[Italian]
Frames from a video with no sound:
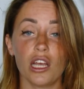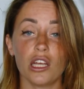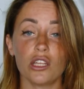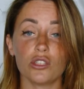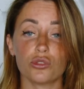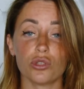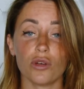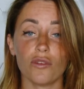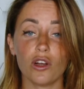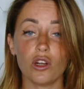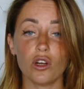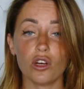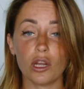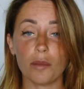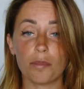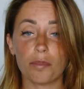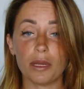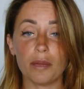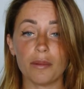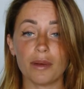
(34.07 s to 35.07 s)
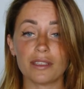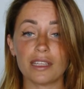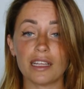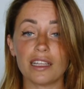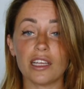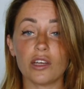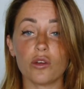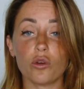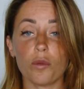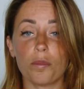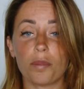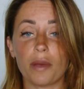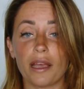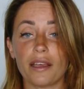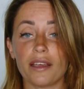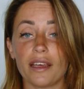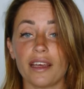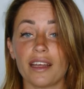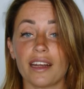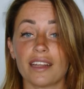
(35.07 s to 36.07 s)
Il suo valore prima degli
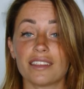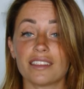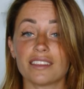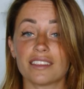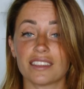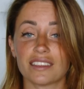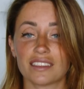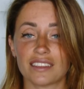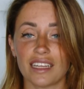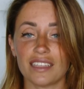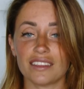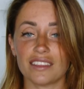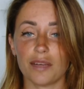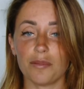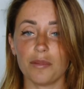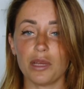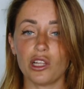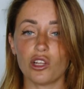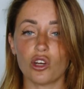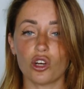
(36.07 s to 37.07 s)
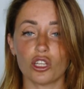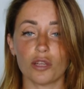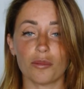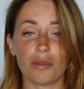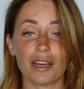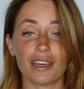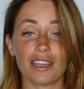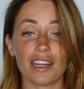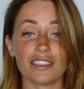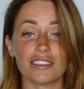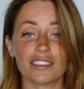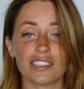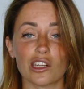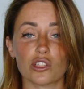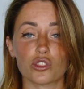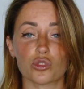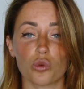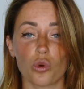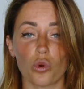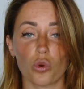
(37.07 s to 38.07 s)
europei era di 60 milioni, ma grazie
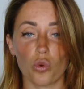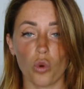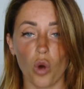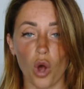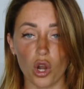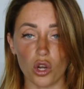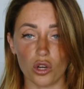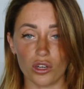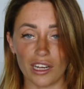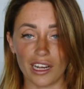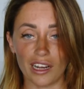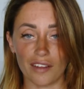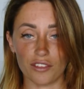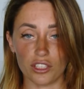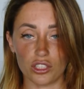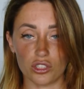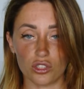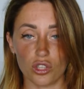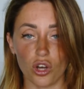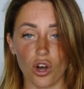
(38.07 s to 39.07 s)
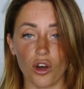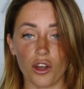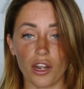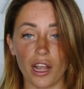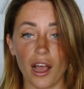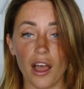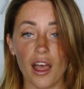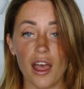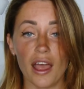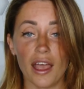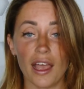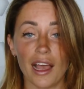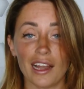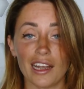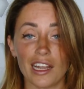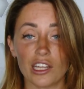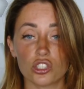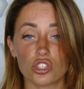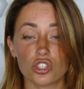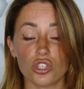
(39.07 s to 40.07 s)
al suo ruolo nella vittoria e
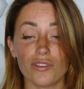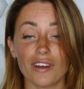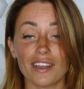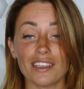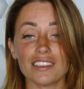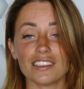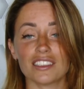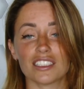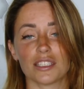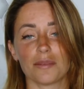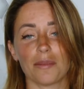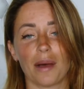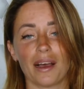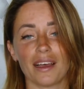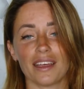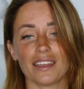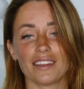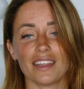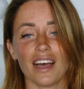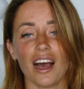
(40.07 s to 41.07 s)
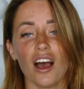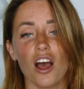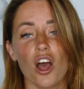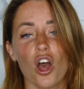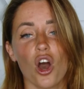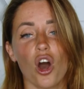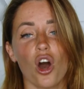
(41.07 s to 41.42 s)
alla giovanissima età,